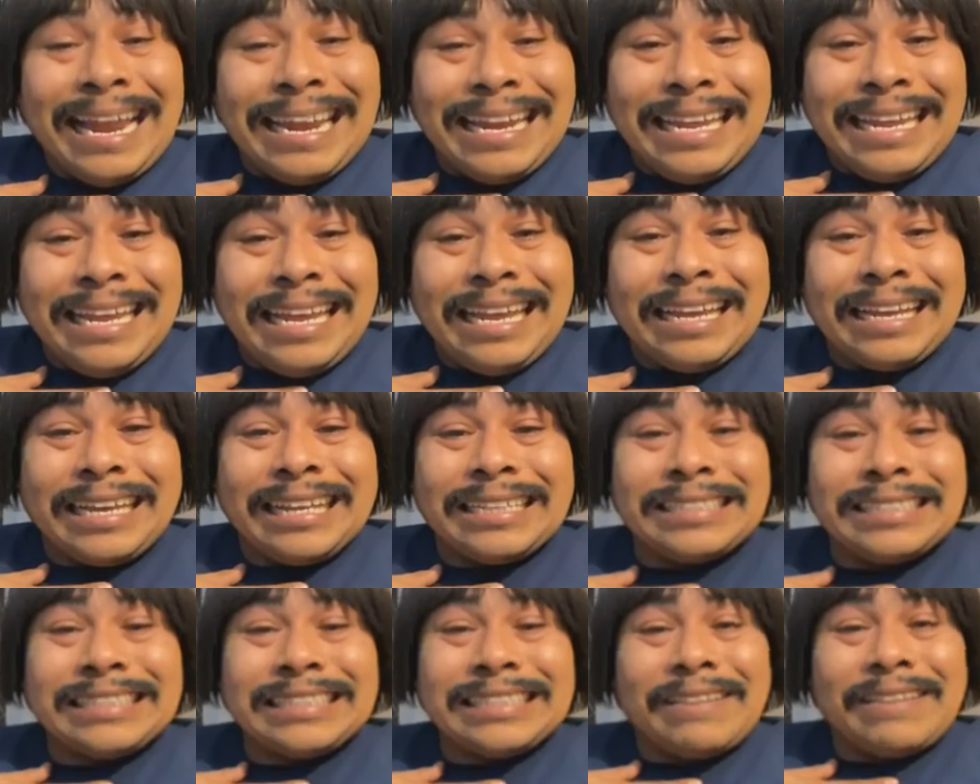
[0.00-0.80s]
alguien
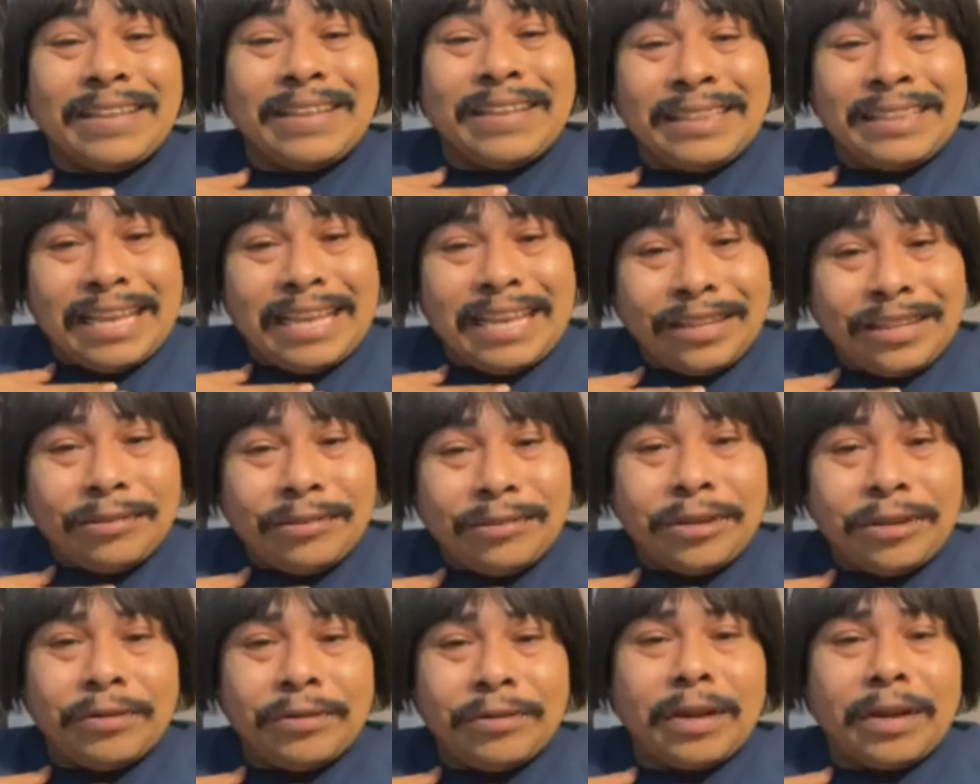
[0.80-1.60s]
que esté vendiendo
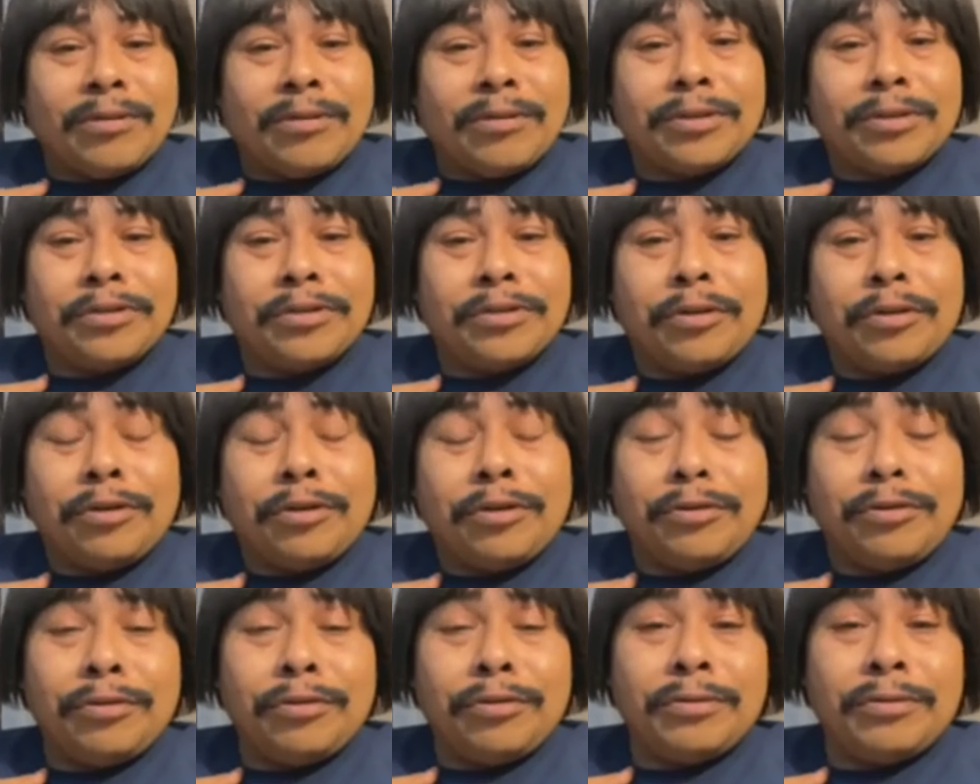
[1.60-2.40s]
ahí un
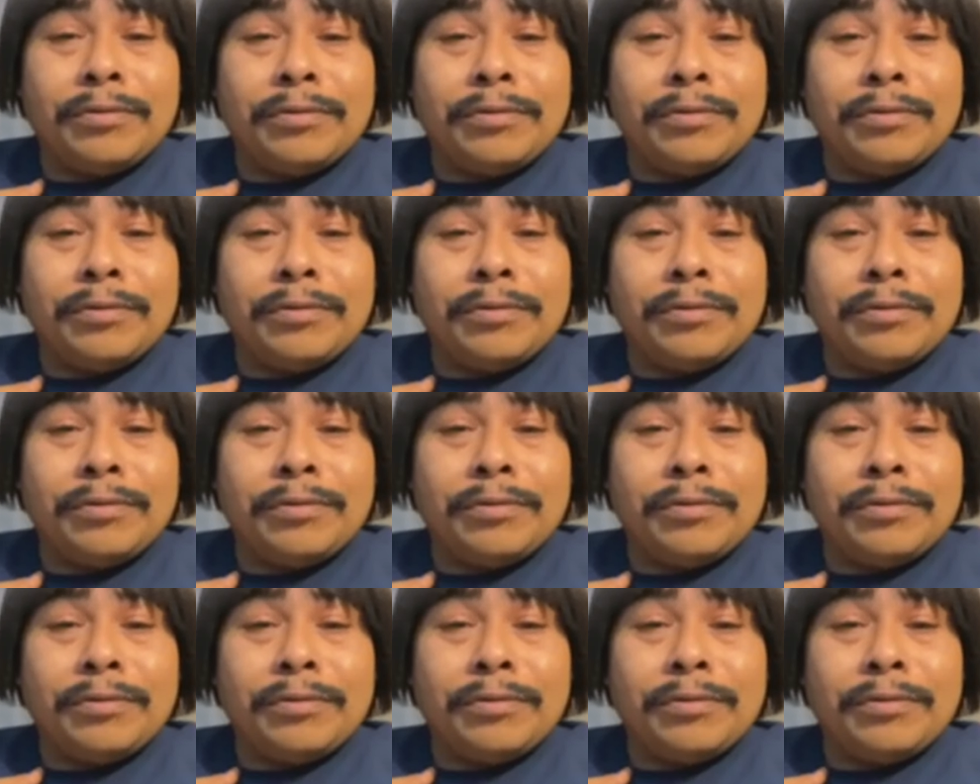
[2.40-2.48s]
acordeón